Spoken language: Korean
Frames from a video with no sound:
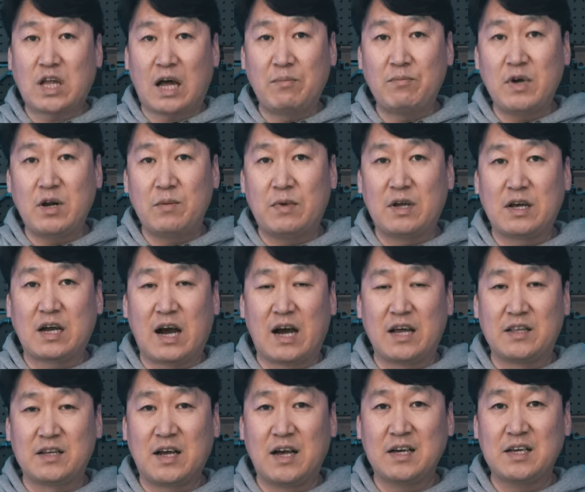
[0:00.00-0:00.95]
단발만
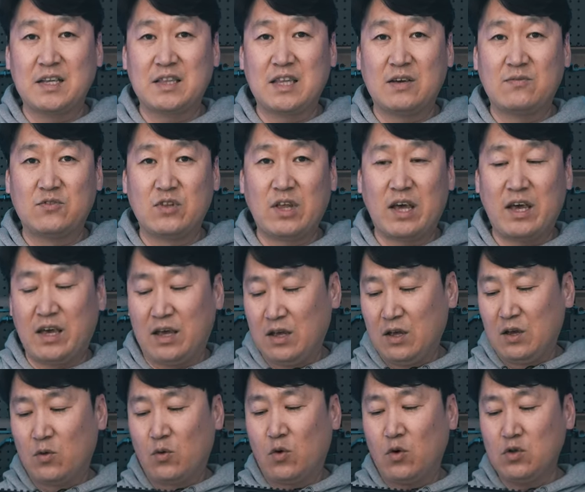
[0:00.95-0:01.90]
가능하기 때문에
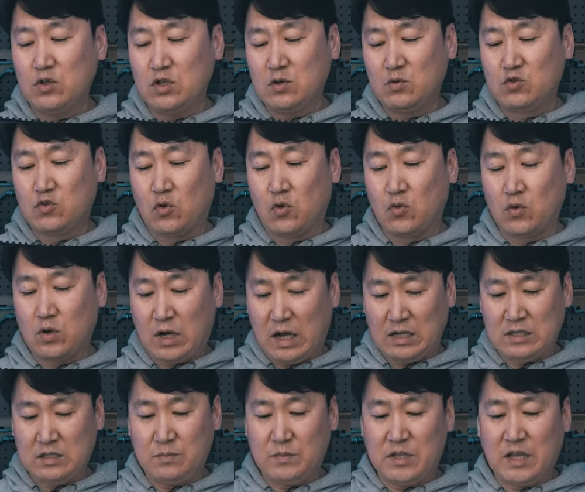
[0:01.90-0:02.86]
그런 점은 좋은 것
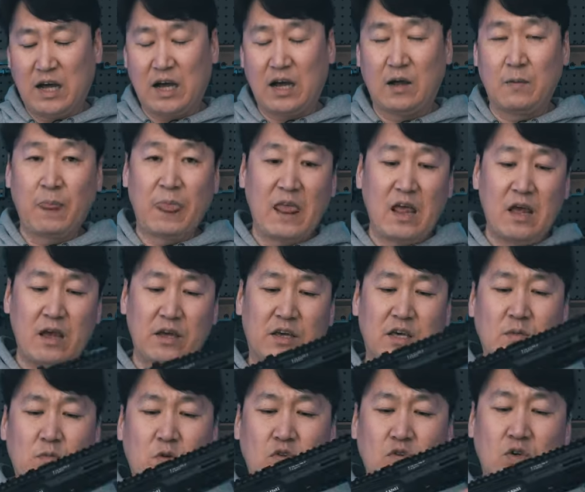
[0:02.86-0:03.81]
같습니다.
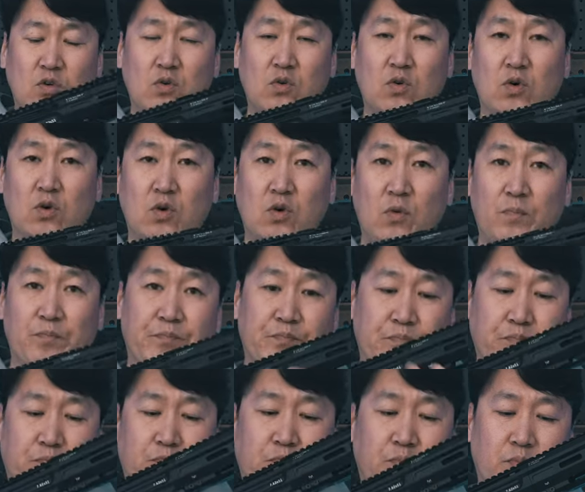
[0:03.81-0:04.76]
기본적으로
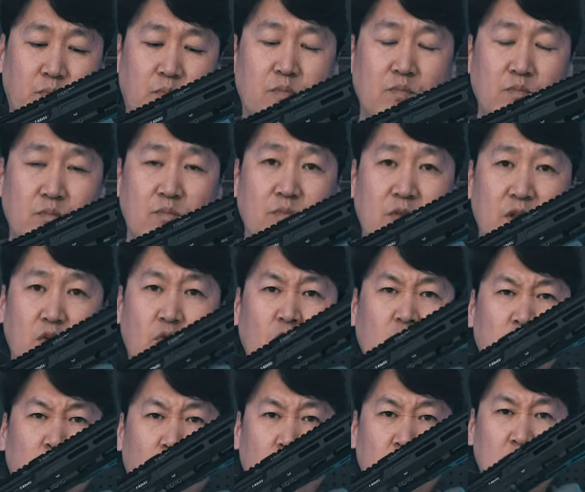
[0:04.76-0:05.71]

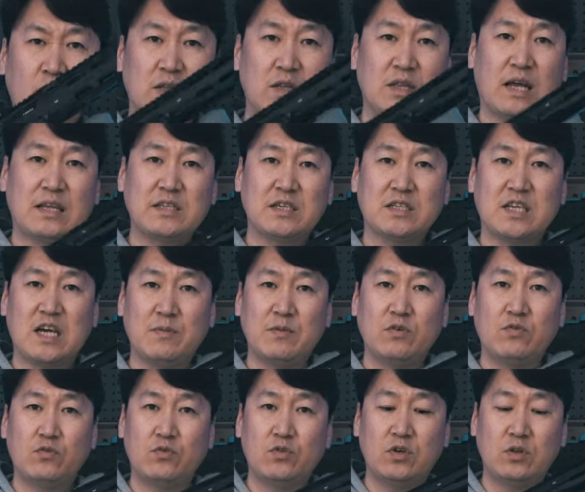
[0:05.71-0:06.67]
여기 보이는 탄창
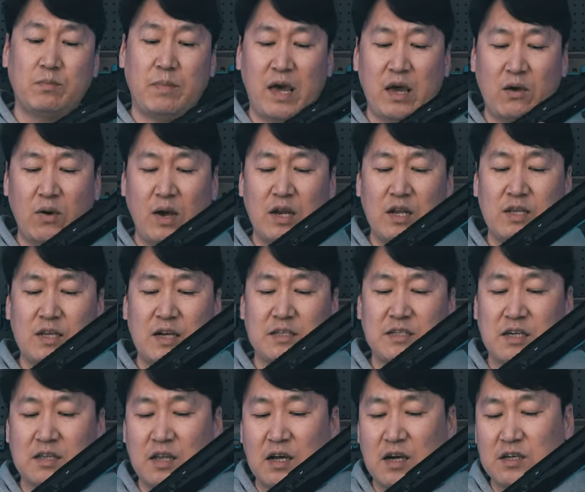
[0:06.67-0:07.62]
삽입구는 매겔이 네
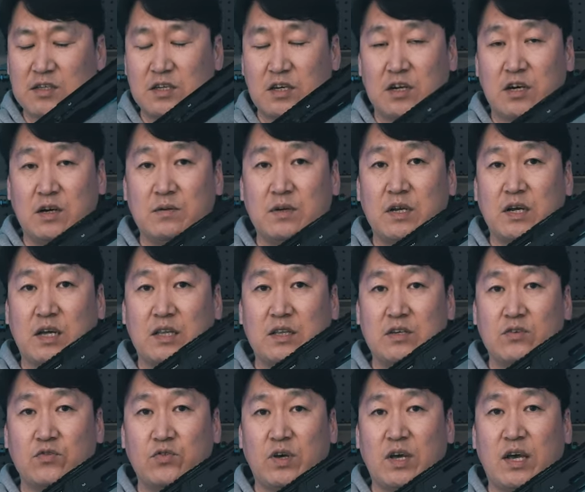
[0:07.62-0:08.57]
장착된 것처럼 이렇게
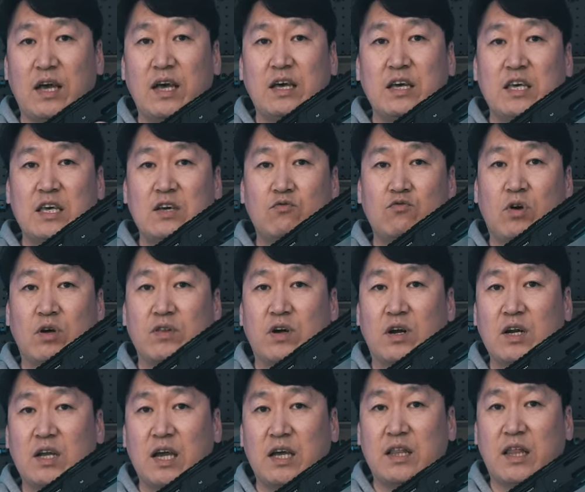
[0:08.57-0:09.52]
특유의 입구가
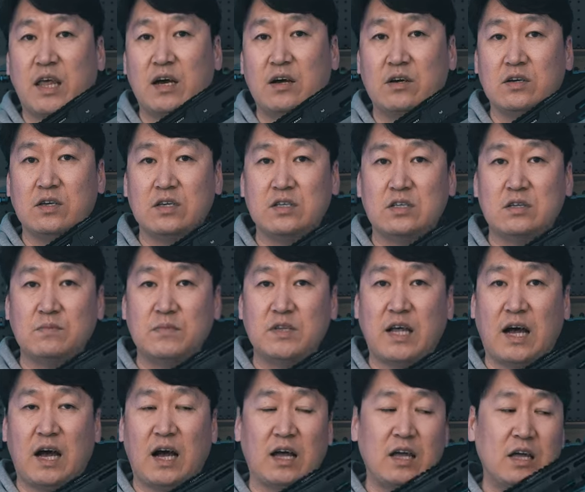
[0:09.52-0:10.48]
넓게 되어
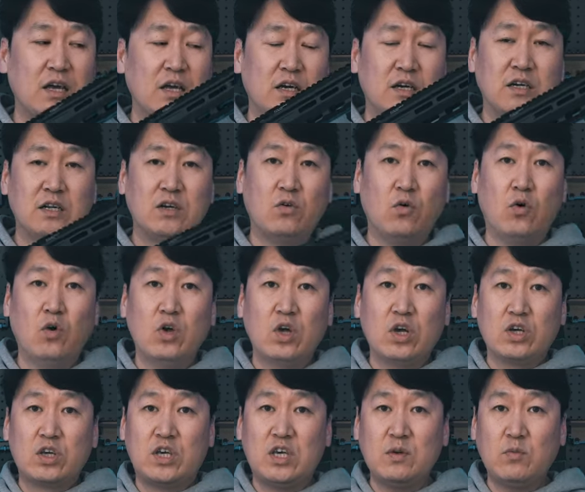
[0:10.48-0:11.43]
있습니다. 그리고
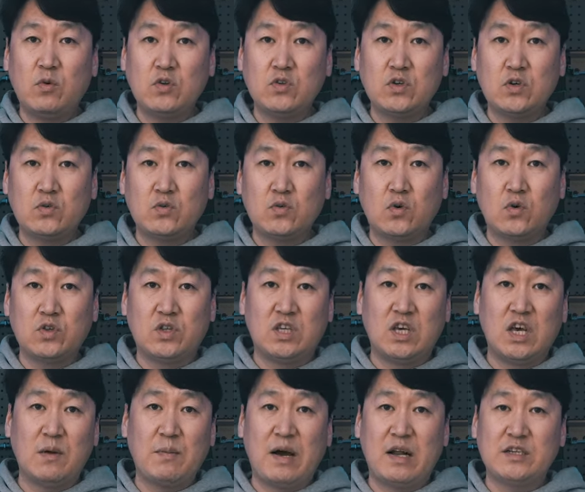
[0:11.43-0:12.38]
기본적으로
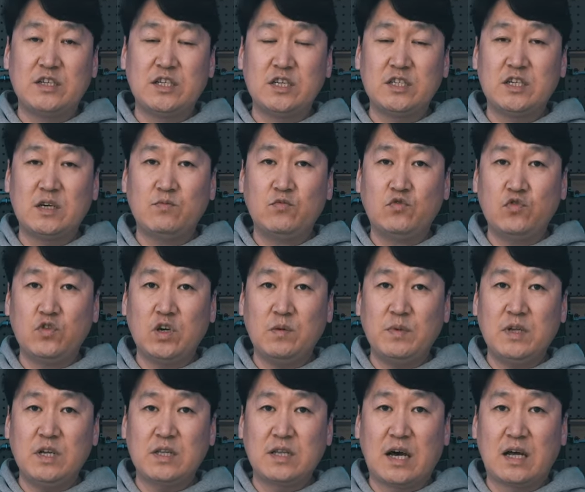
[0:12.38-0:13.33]
DMR
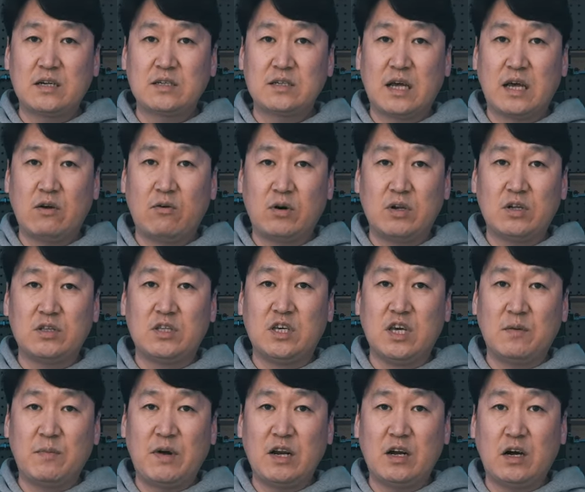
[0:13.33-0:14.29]
7.62mm 탄을 사용하는
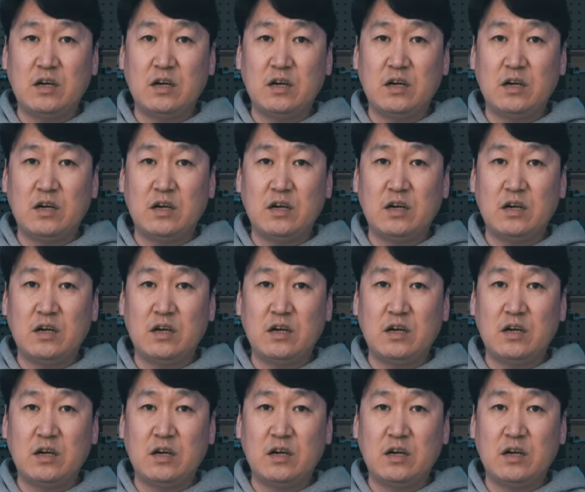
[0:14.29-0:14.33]
DMR